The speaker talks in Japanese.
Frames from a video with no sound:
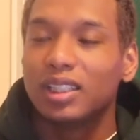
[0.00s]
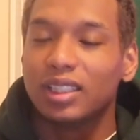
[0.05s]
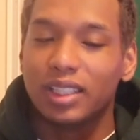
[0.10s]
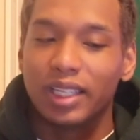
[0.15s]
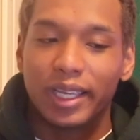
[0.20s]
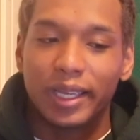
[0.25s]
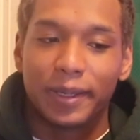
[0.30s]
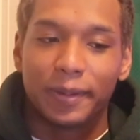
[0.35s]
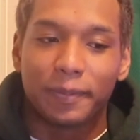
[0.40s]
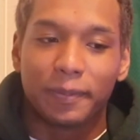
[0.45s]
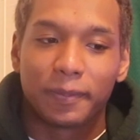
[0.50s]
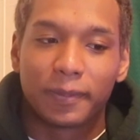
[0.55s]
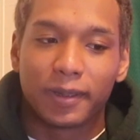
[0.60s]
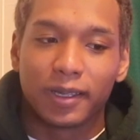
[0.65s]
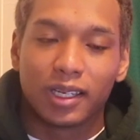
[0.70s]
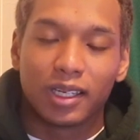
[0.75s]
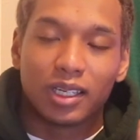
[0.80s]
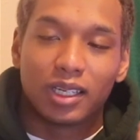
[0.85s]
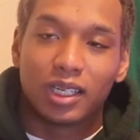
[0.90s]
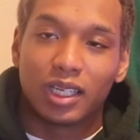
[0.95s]
で
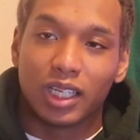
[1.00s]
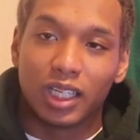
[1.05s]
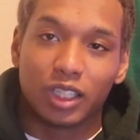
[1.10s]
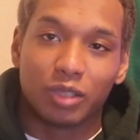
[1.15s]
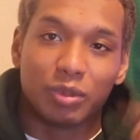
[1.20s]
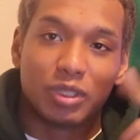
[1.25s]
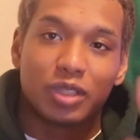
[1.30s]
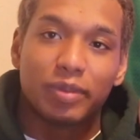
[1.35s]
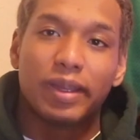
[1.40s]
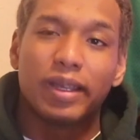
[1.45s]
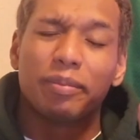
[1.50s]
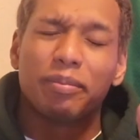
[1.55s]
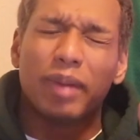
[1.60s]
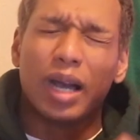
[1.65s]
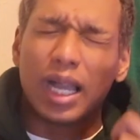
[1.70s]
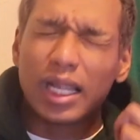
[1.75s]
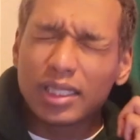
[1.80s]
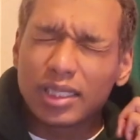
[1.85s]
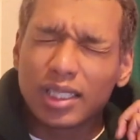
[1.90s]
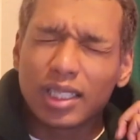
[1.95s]
えっと3つ目
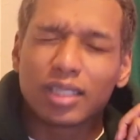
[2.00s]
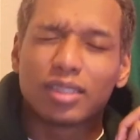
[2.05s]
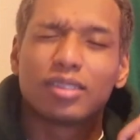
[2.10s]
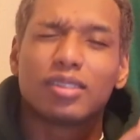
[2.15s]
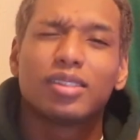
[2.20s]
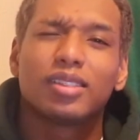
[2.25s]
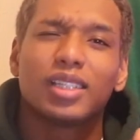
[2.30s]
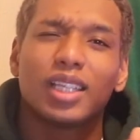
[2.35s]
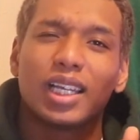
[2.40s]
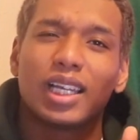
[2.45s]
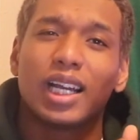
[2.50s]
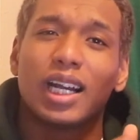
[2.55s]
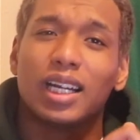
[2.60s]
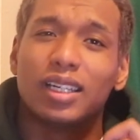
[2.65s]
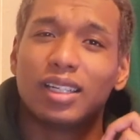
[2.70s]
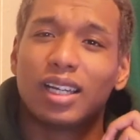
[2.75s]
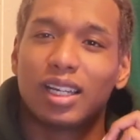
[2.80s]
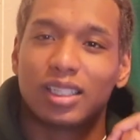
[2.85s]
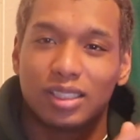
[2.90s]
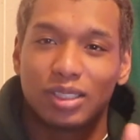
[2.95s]
マジで癖があ
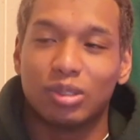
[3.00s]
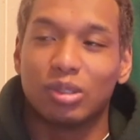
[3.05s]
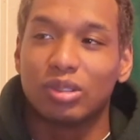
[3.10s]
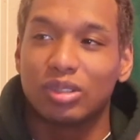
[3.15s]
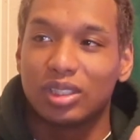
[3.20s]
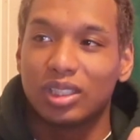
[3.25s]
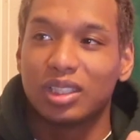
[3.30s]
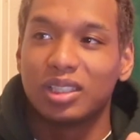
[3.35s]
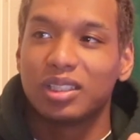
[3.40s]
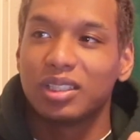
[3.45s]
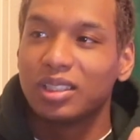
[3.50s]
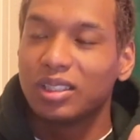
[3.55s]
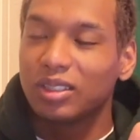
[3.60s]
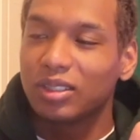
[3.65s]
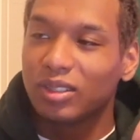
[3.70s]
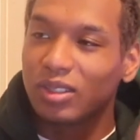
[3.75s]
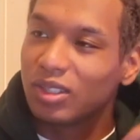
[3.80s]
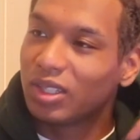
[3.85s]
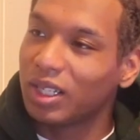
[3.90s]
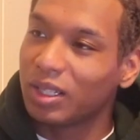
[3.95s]
る履き心地
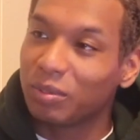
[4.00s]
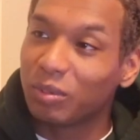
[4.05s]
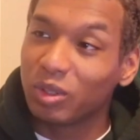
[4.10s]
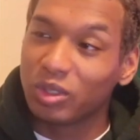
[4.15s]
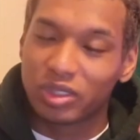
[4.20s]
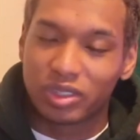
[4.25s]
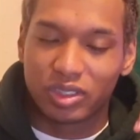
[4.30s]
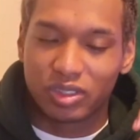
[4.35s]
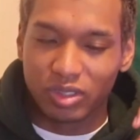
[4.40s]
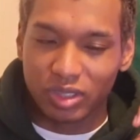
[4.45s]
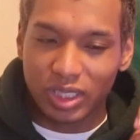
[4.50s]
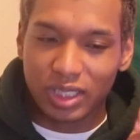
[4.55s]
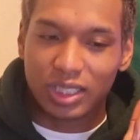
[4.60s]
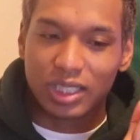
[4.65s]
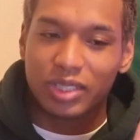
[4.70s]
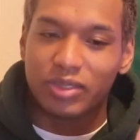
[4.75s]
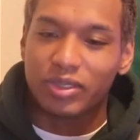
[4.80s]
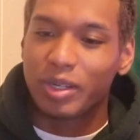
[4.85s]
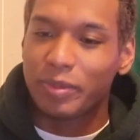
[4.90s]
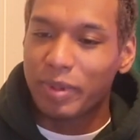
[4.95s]
これはもう
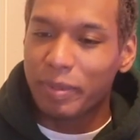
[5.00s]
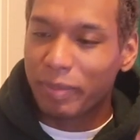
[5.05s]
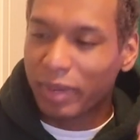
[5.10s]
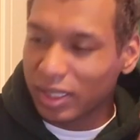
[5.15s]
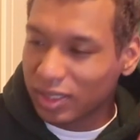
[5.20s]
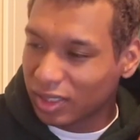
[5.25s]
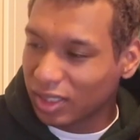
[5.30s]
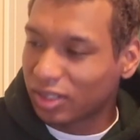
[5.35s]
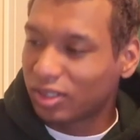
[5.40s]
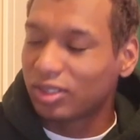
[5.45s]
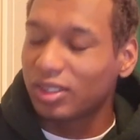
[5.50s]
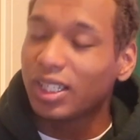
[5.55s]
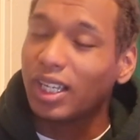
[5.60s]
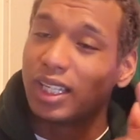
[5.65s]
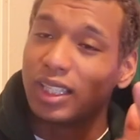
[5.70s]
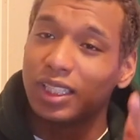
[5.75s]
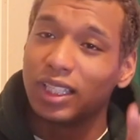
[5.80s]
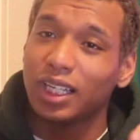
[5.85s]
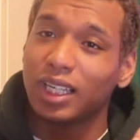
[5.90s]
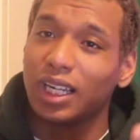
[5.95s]
ジョーダン35はマジで癖あ
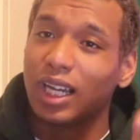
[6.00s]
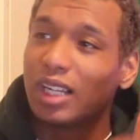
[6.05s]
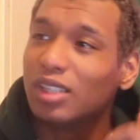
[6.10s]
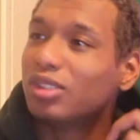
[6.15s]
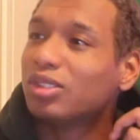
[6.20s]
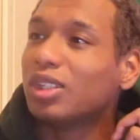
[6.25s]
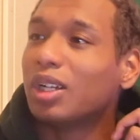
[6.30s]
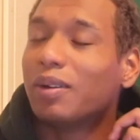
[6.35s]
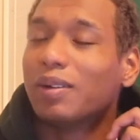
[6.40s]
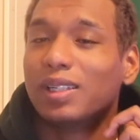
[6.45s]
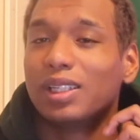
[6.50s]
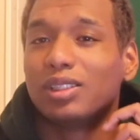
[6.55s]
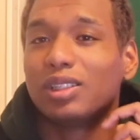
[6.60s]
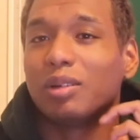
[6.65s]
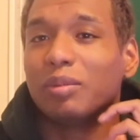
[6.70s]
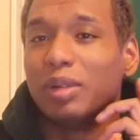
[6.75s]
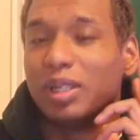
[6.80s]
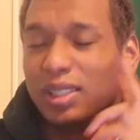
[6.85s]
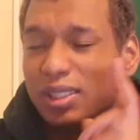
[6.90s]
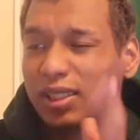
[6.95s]
りだから合う人合わない人
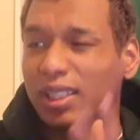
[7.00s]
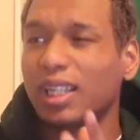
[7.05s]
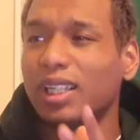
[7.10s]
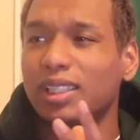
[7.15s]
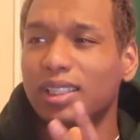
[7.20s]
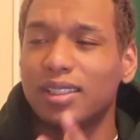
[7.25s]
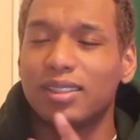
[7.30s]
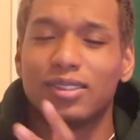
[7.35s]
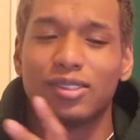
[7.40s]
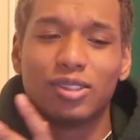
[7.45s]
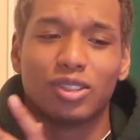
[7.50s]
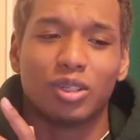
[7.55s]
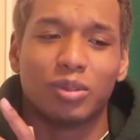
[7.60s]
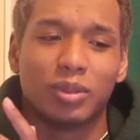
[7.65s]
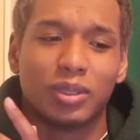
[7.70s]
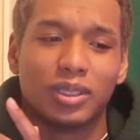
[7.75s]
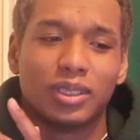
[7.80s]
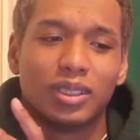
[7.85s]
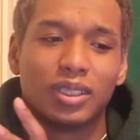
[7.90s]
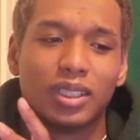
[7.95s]
がめっちゃはっきりすると思う